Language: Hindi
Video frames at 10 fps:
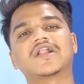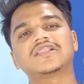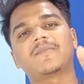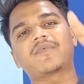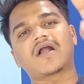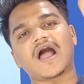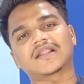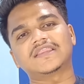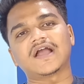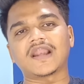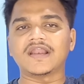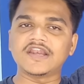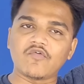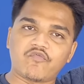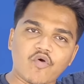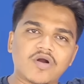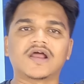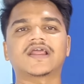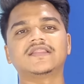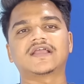मतलब कार्तिक आर्यन ने वो
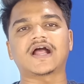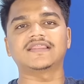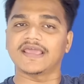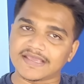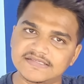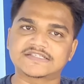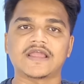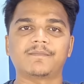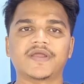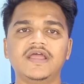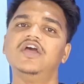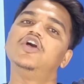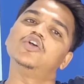करके दिखा दिए इस टाइम पे